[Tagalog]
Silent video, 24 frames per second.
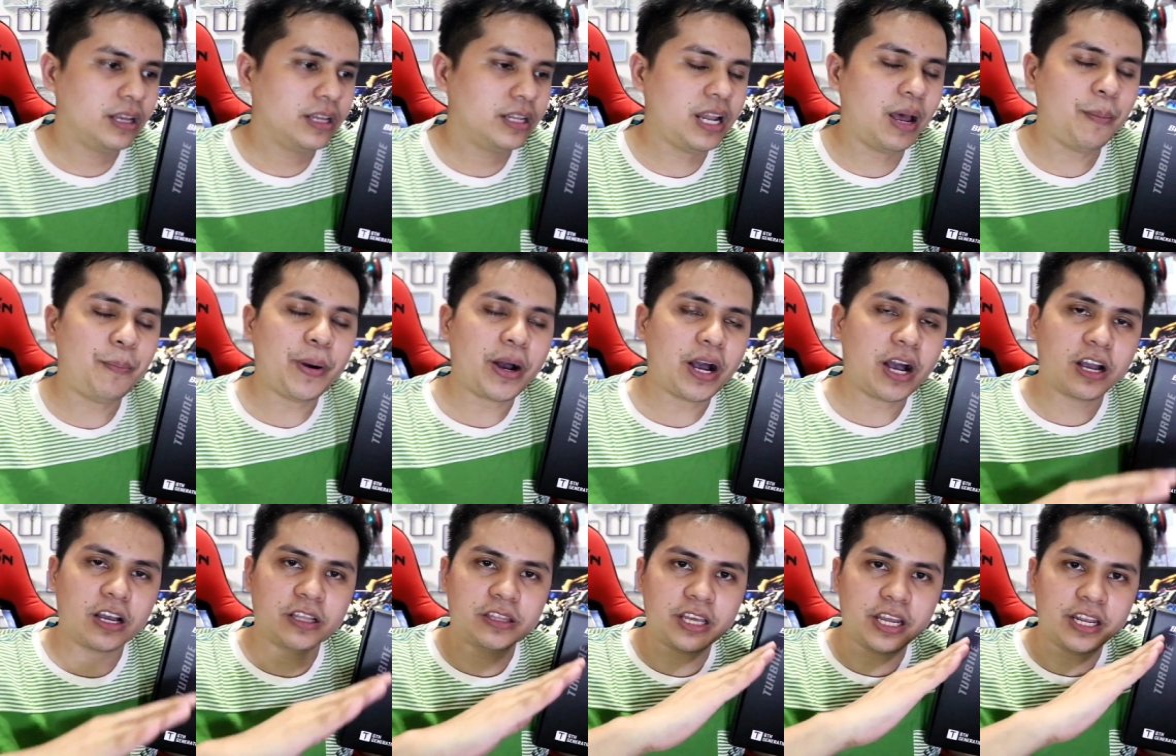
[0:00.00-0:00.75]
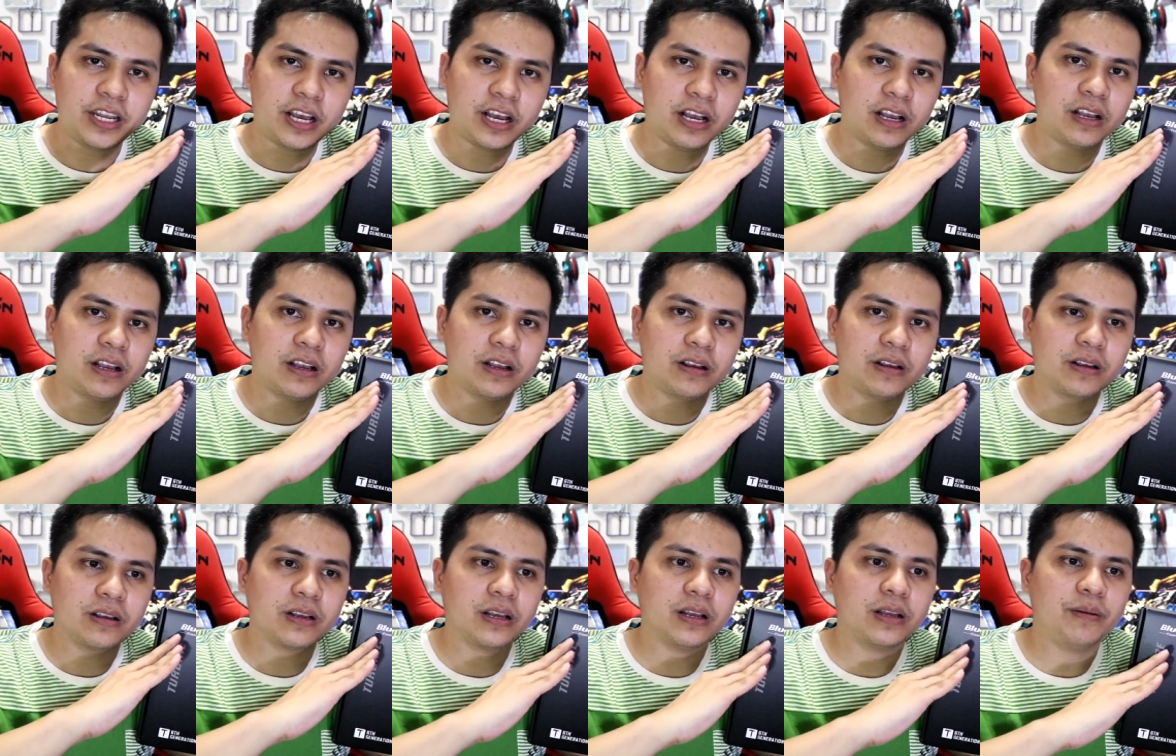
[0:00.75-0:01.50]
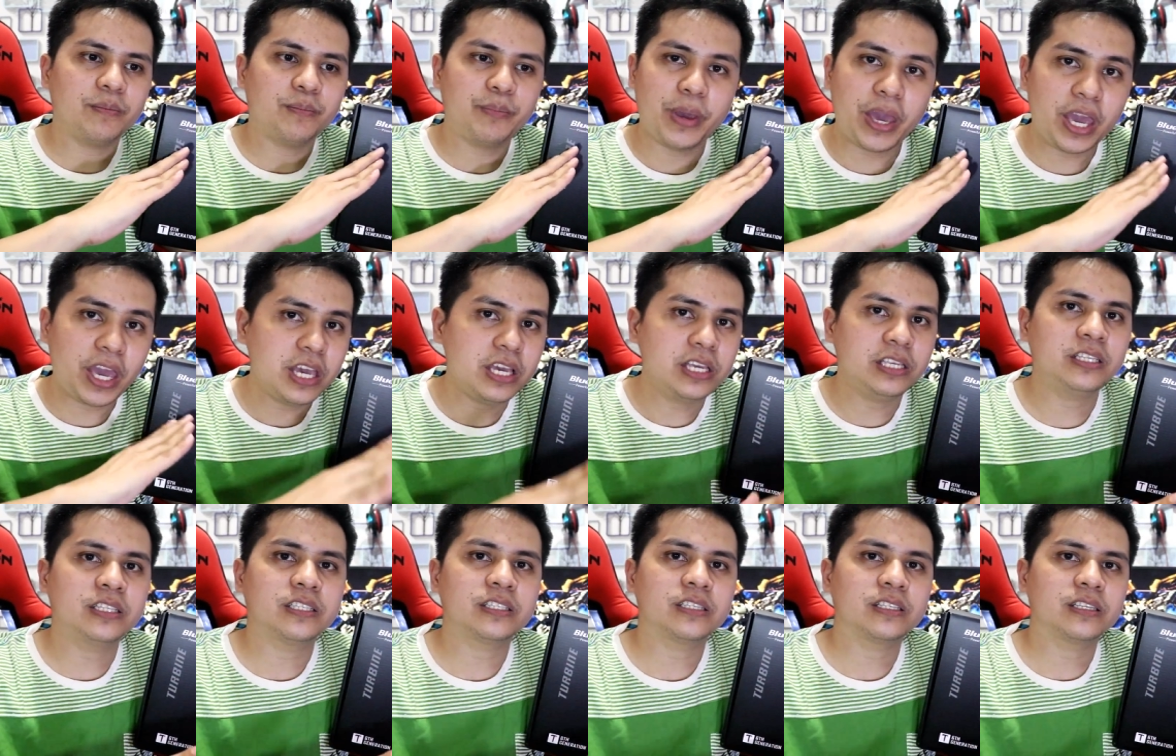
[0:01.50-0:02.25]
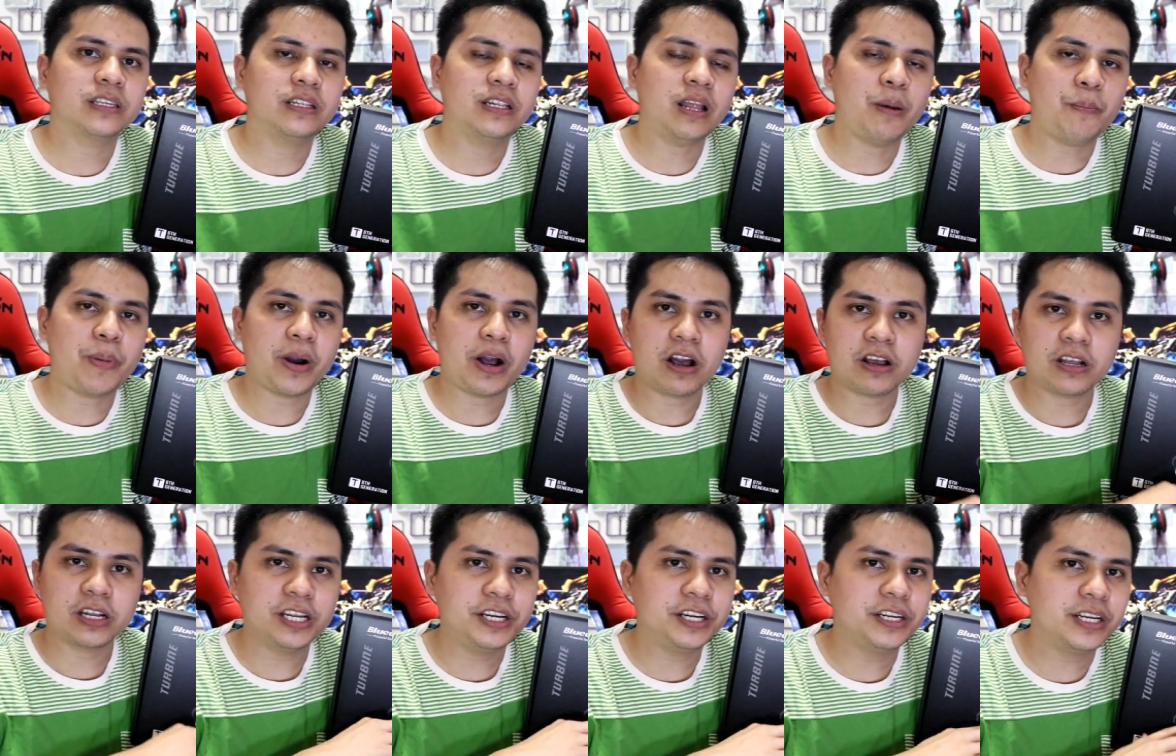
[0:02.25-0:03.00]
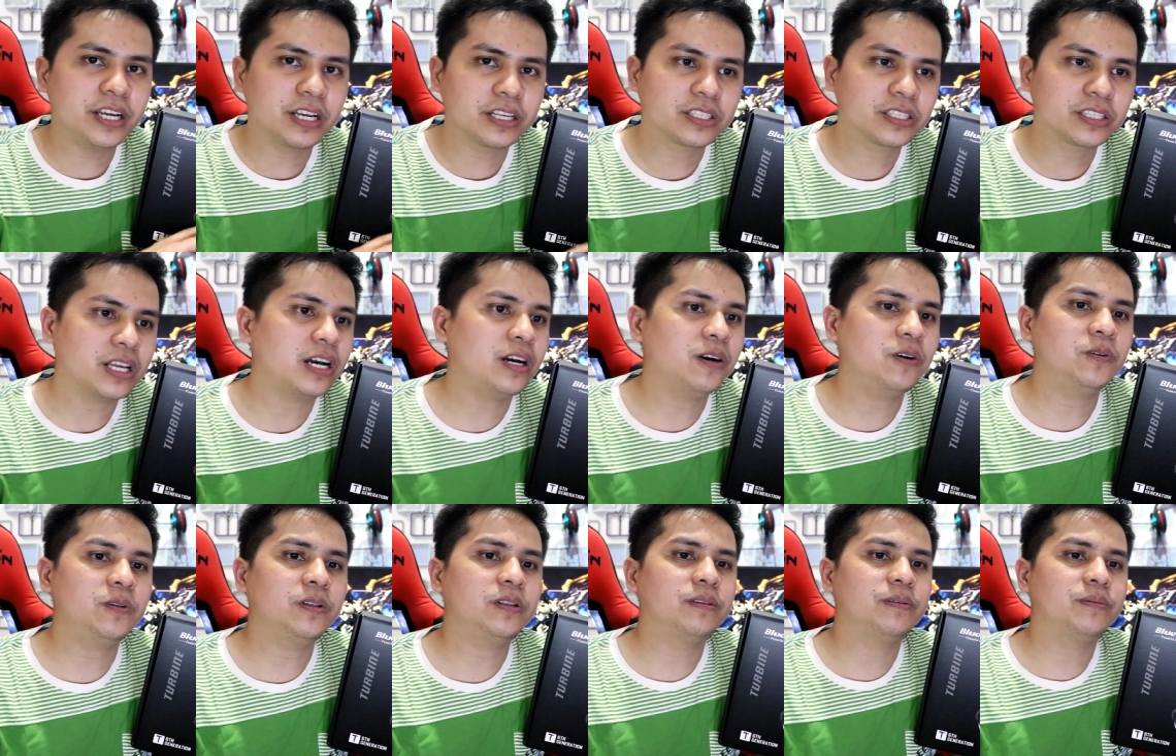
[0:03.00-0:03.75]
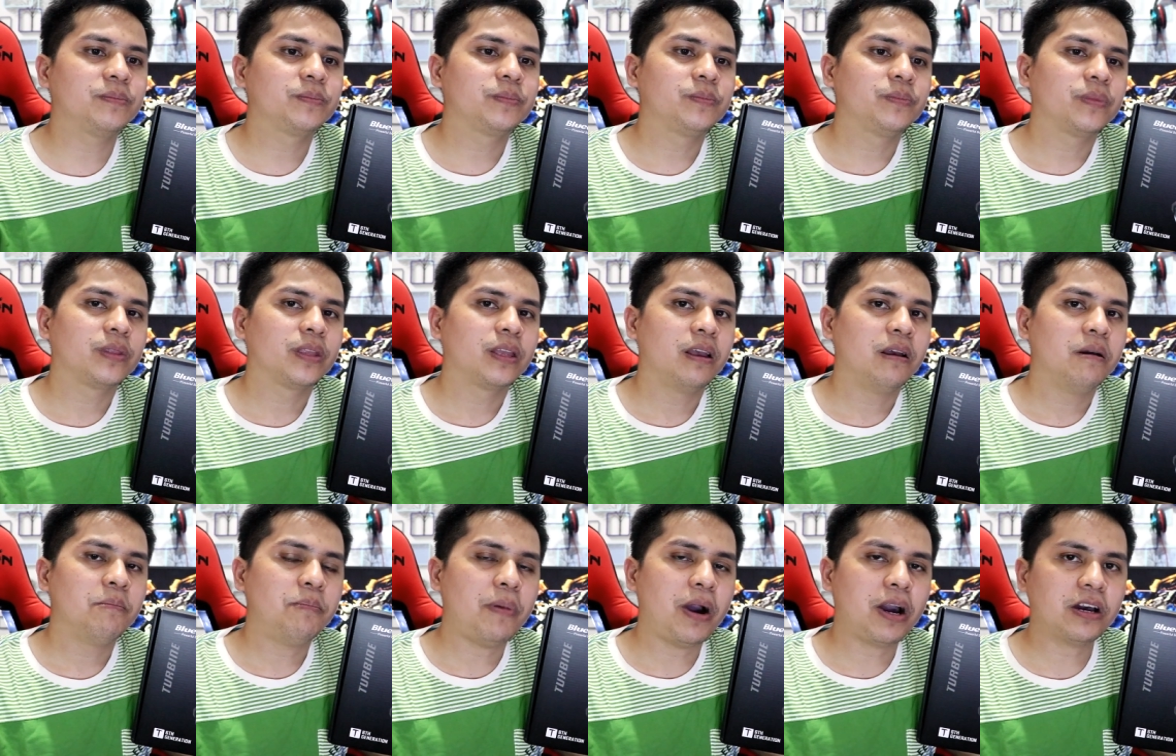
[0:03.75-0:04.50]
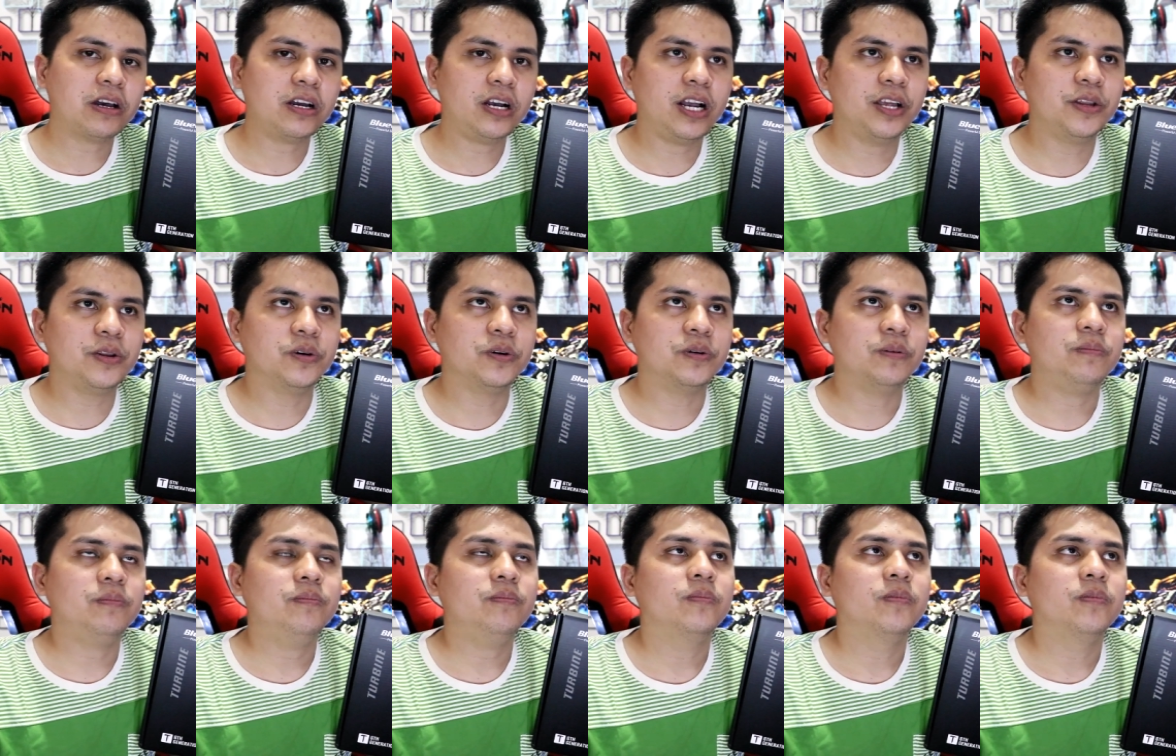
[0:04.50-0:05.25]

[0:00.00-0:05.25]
napakaganda ng bass, napaka-clear ng sound. Parang ano,